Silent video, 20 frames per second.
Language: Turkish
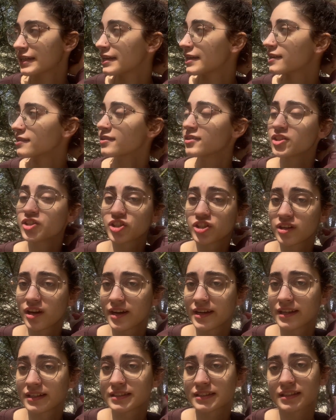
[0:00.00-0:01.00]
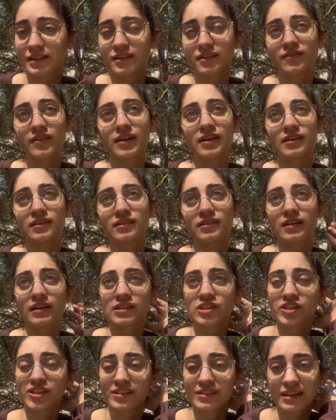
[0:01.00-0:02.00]
kadın cinayetleri ve kadına
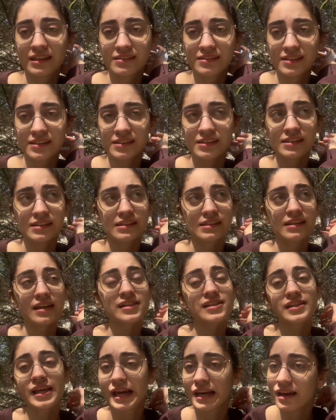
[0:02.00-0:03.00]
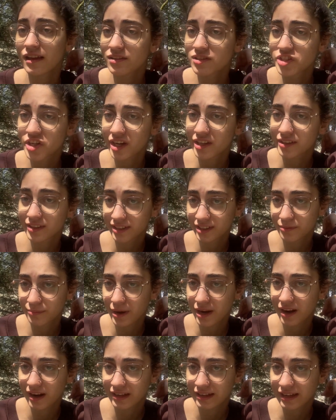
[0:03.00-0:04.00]
şiddeti nasıl ele alacaklarını
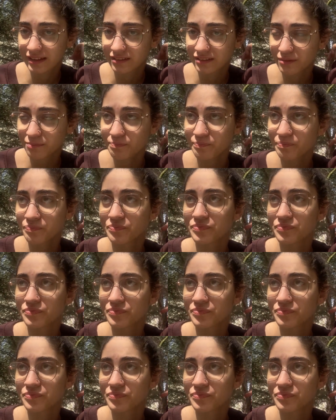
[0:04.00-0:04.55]
merak ettim.